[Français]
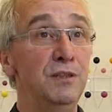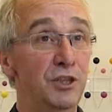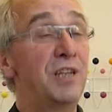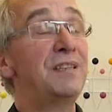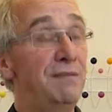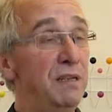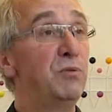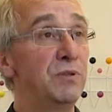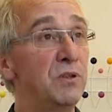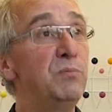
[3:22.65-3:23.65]
déjà
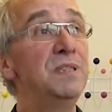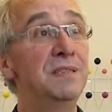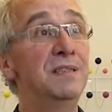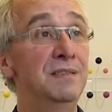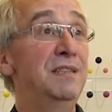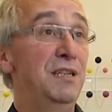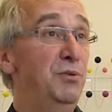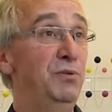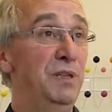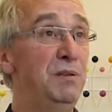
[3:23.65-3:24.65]
travailler ensemble, c'est
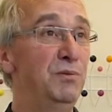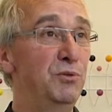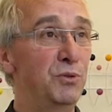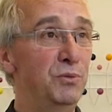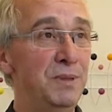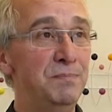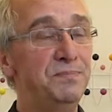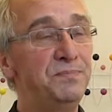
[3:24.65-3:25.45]
innover aujourd'hui.